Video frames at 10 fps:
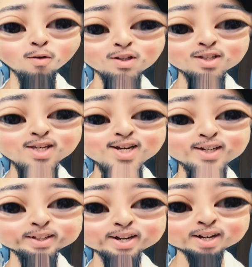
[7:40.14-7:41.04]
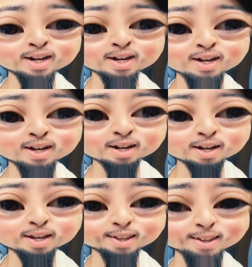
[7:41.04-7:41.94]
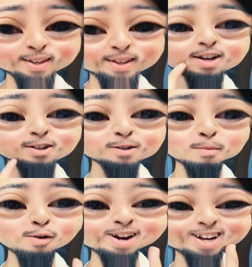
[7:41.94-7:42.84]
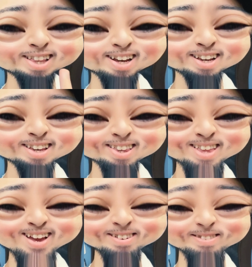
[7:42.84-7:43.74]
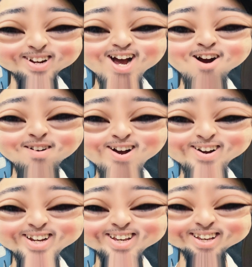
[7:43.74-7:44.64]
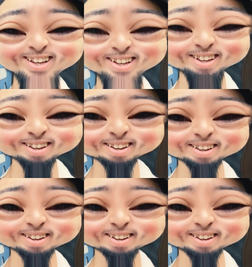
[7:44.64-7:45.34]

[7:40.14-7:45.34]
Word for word: おひげが長いエクボができてかわいい